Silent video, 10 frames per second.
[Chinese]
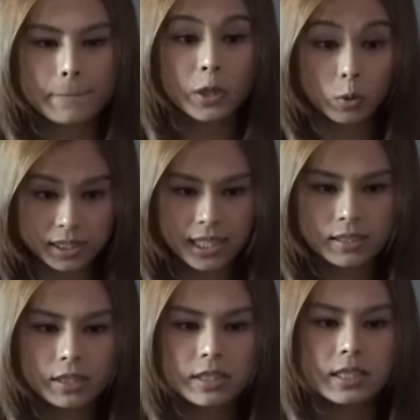有建
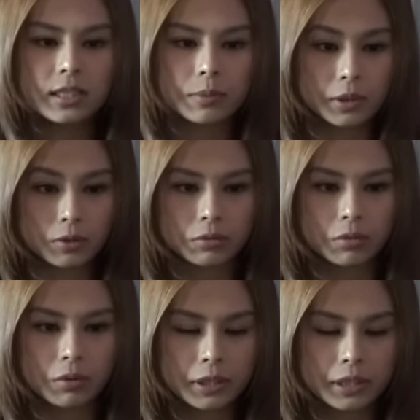设性的评论，
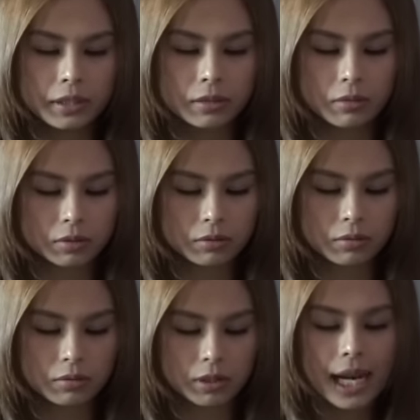我会我
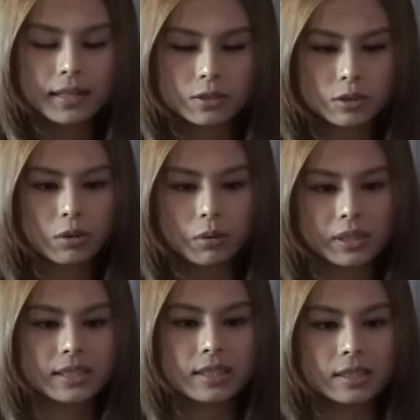我看了之后我
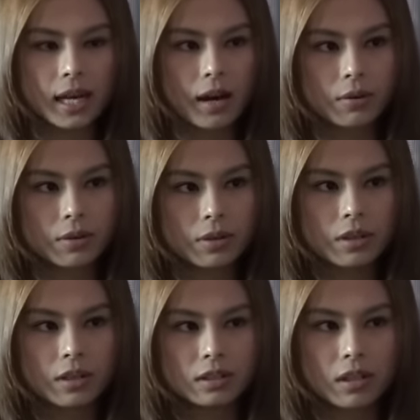会思考，
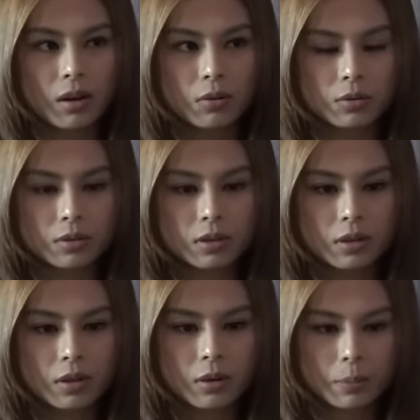然后
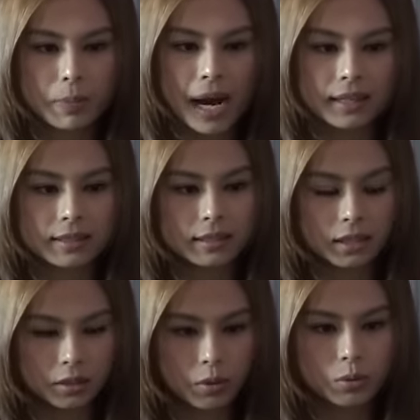会把
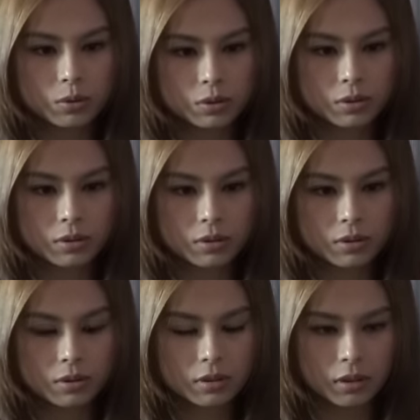能够
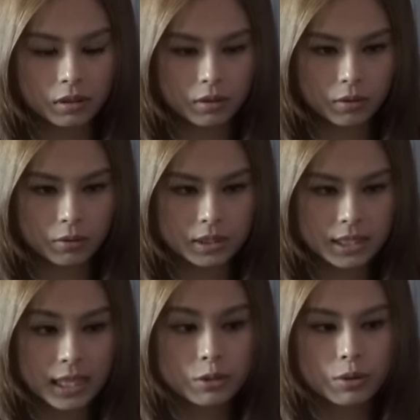能够
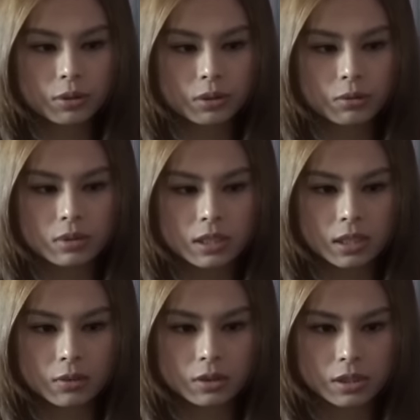接受的东
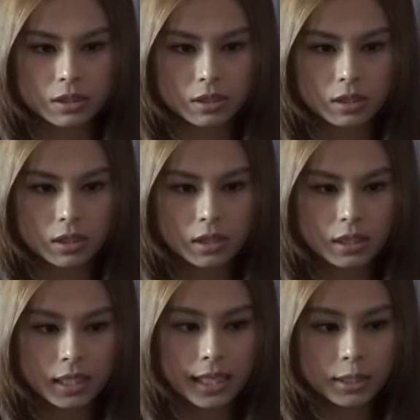西，或者是
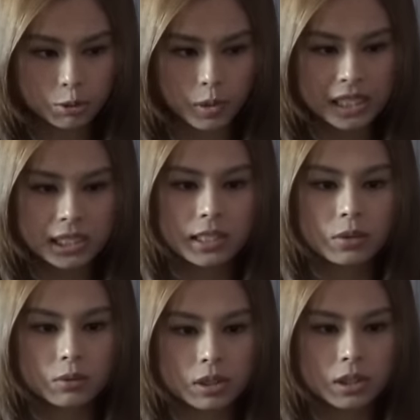可以学习的
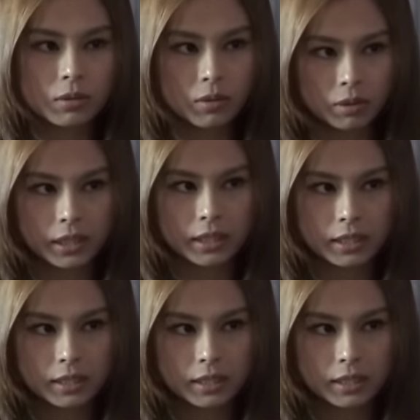东西，我会